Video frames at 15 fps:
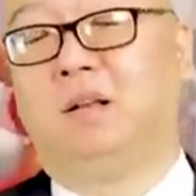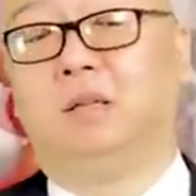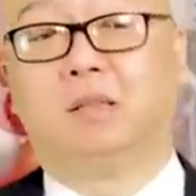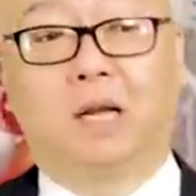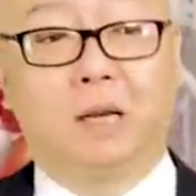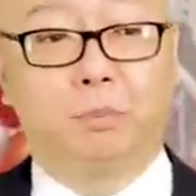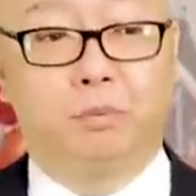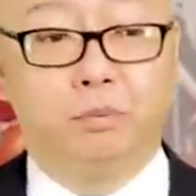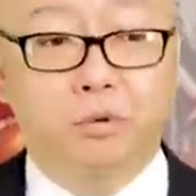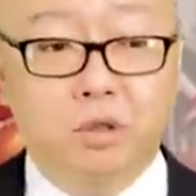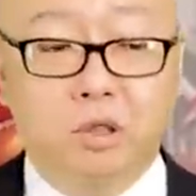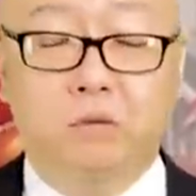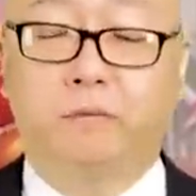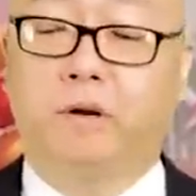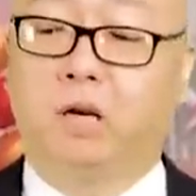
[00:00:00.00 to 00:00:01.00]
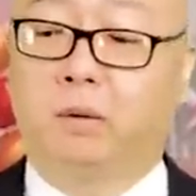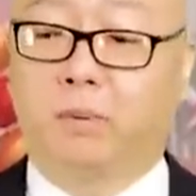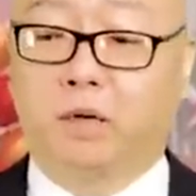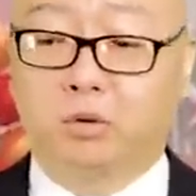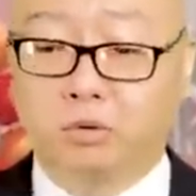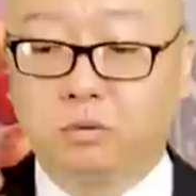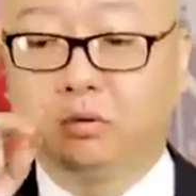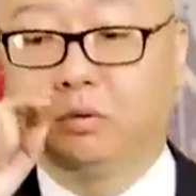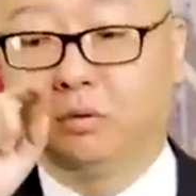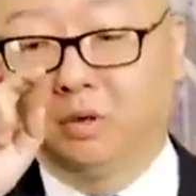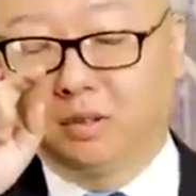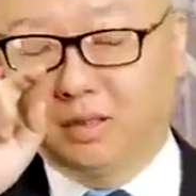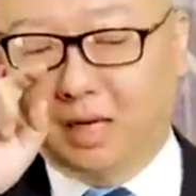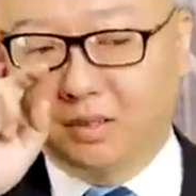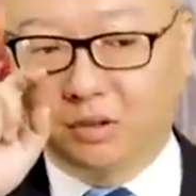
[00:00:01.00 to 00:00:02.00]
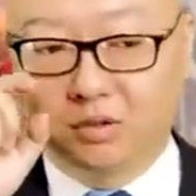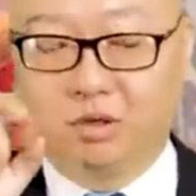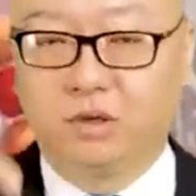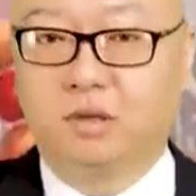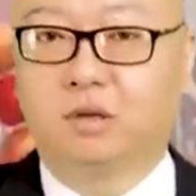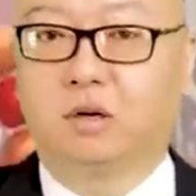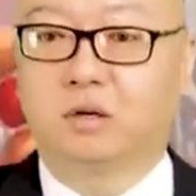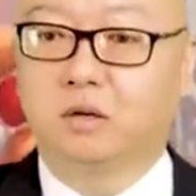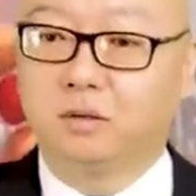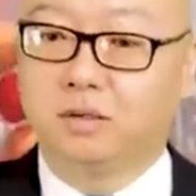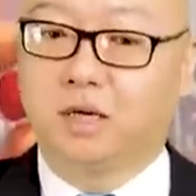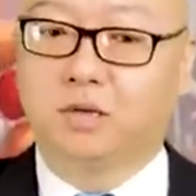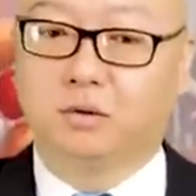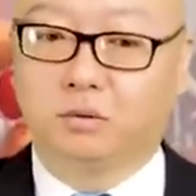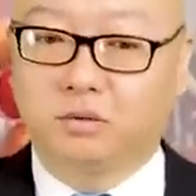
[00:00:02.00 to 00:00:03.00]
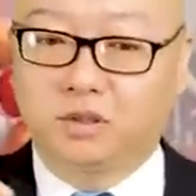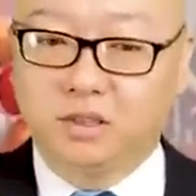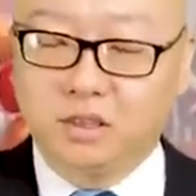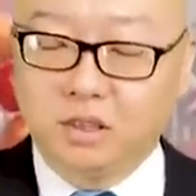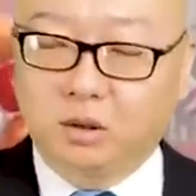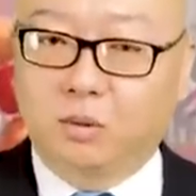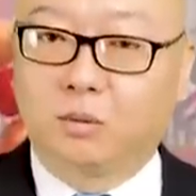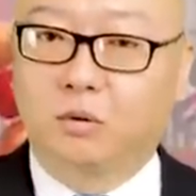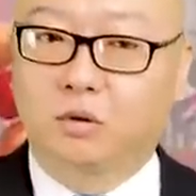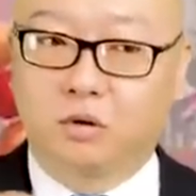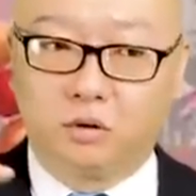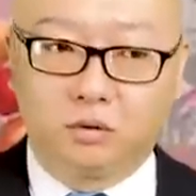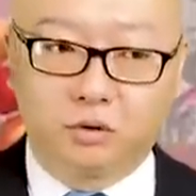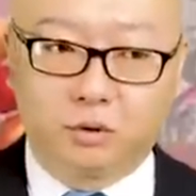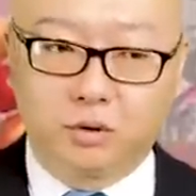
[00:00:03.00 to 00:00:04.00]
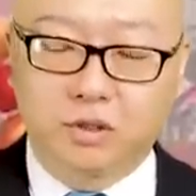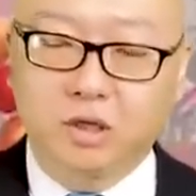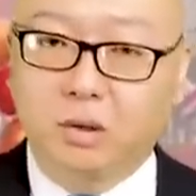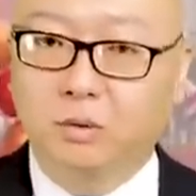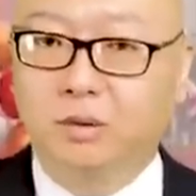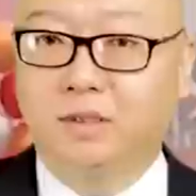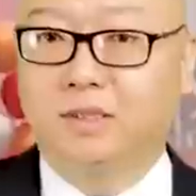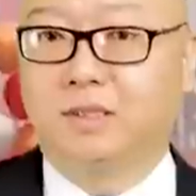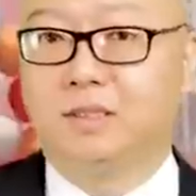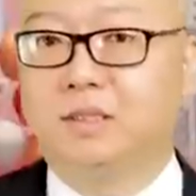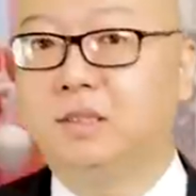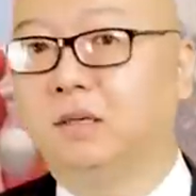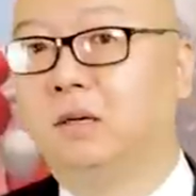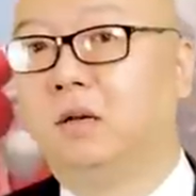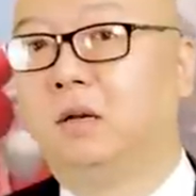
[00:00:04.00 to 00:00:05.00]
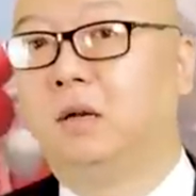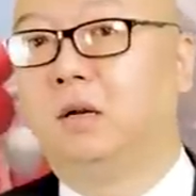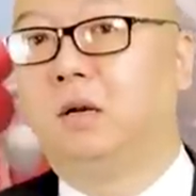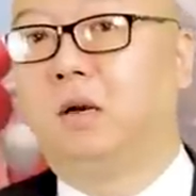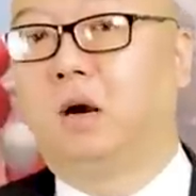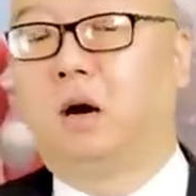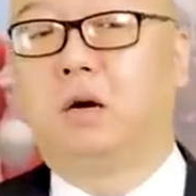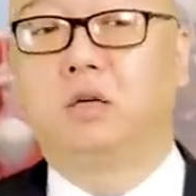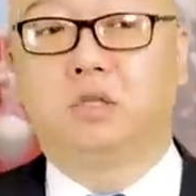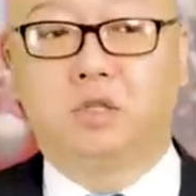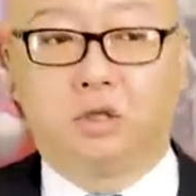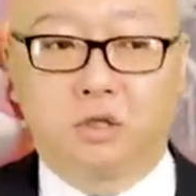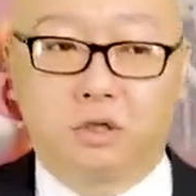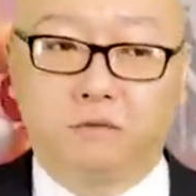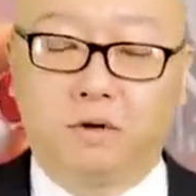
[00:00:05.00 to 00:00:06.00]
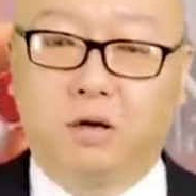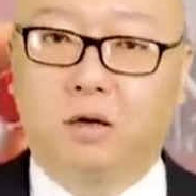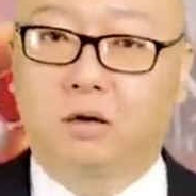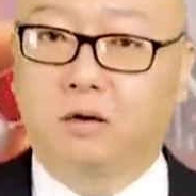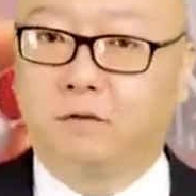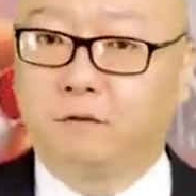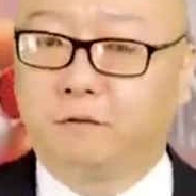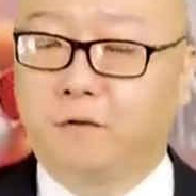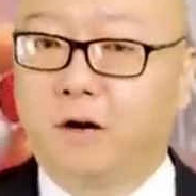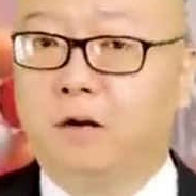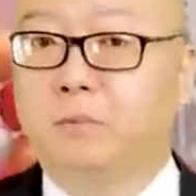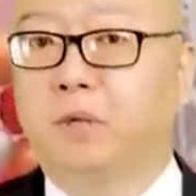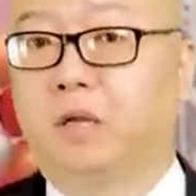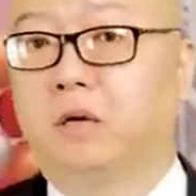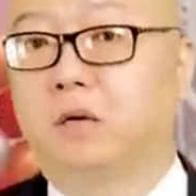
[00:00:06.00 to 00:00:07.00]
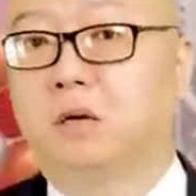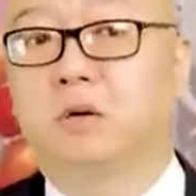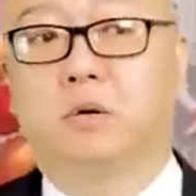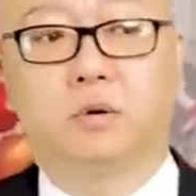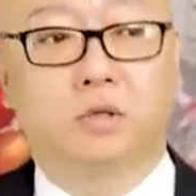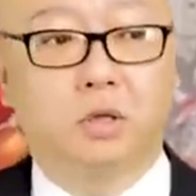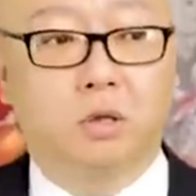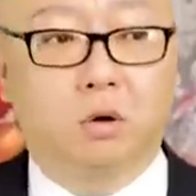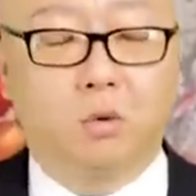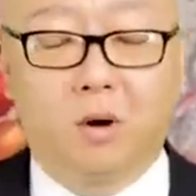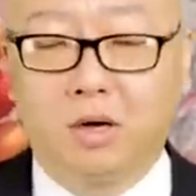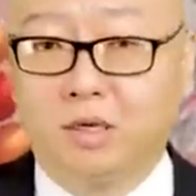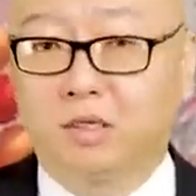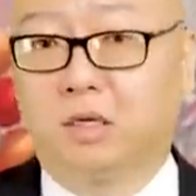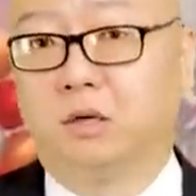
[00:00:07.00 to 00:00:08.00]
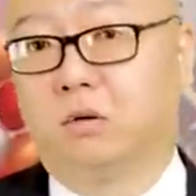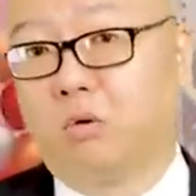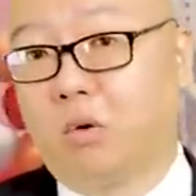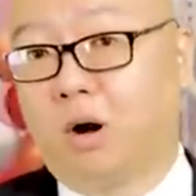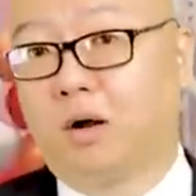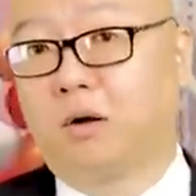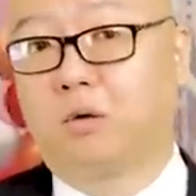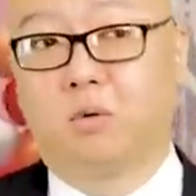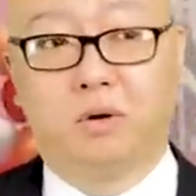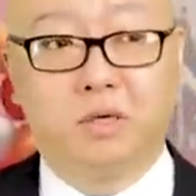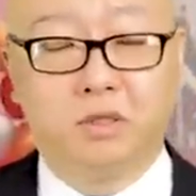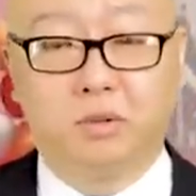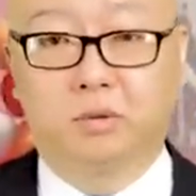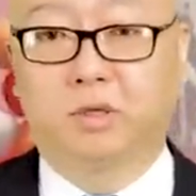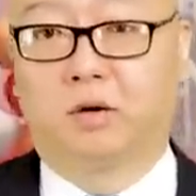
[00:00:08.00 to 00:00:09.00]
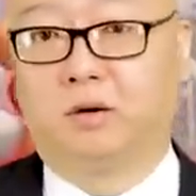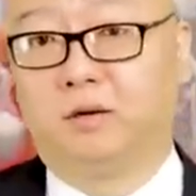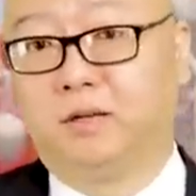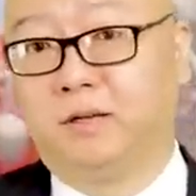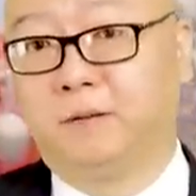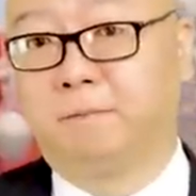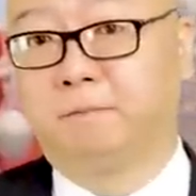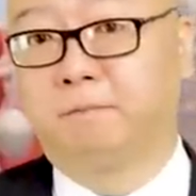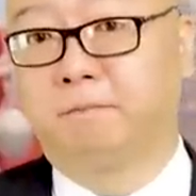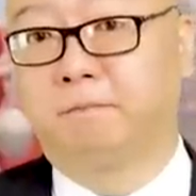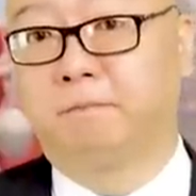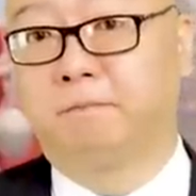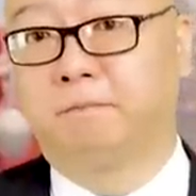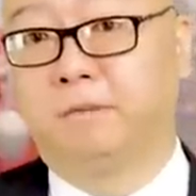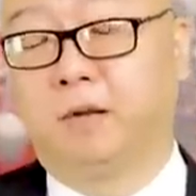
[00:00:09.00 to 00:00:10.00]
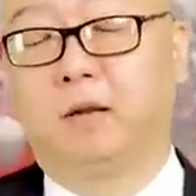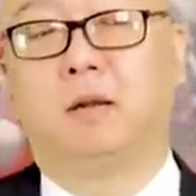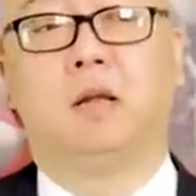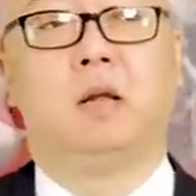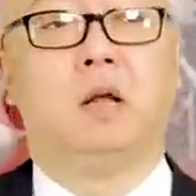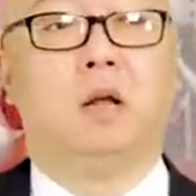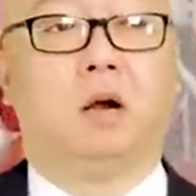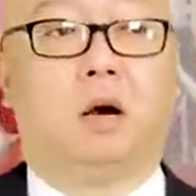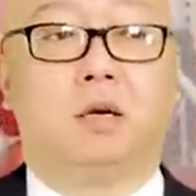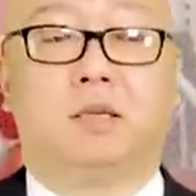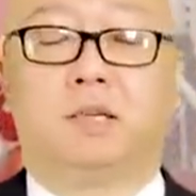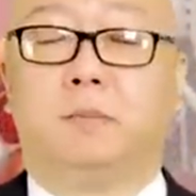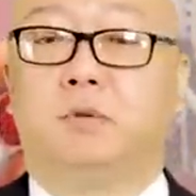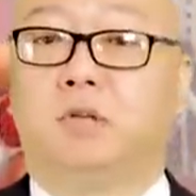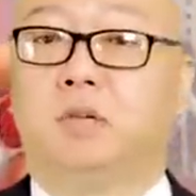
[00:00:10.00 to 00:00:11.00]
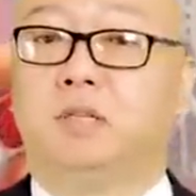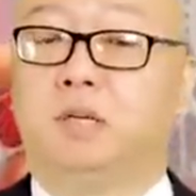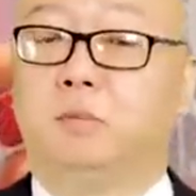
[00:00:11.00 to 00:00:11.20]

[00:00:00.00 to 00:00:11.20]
他不是为了把中国打造成一个更加有系统、更有效率的体系，而只是为了更方便、更有效的管理人矿、管理韭菜而已。啊！而且咱们之前节